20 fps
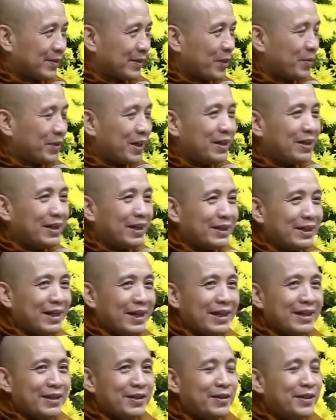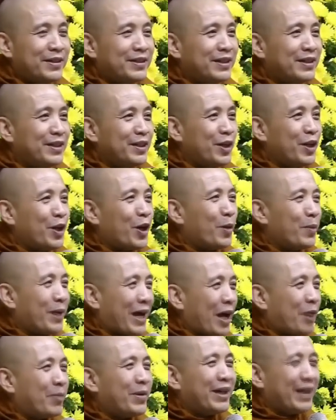độc cư là gì giữa những người ồn
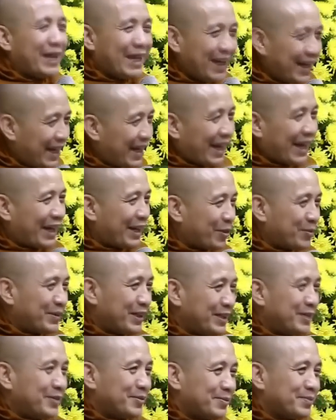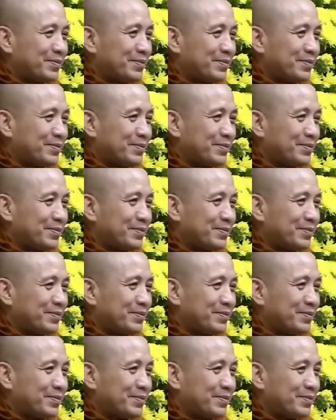ào mình yên lặng là độc cư